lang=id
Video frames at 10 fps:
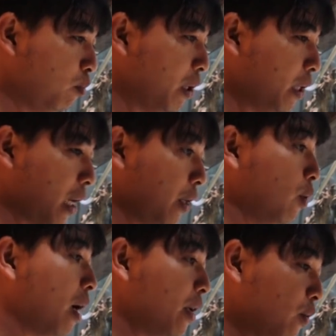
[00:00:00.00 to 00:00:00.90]
banyak
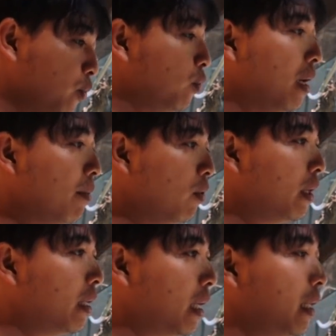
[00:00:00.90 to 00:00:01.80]
kayu-kayu juga mm -hmm.
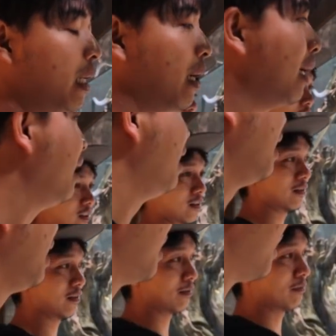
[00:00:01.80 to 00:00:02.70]
mungkin kan yang kayu yang
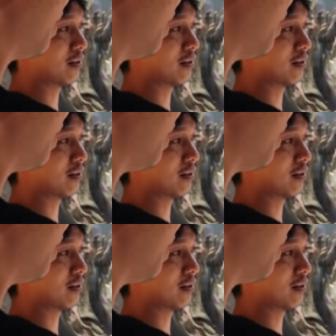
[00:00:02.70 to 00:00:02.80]
eh,